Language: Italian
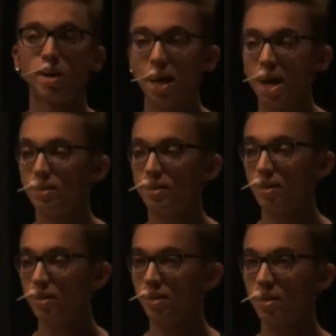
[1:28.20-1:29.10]

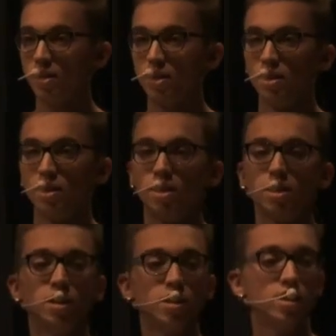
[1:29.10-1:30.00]
paganti
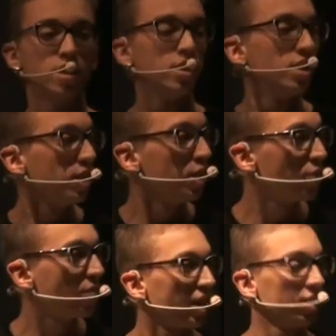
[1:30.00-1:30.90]
in
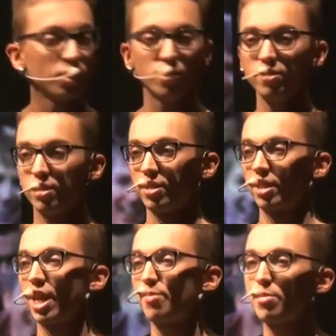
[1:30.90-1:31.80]
un
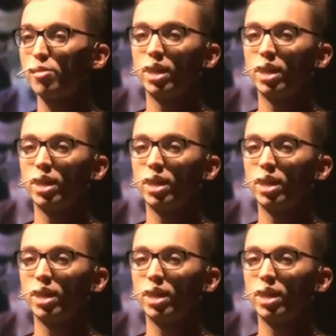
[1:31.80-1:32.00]
evento che abbiamo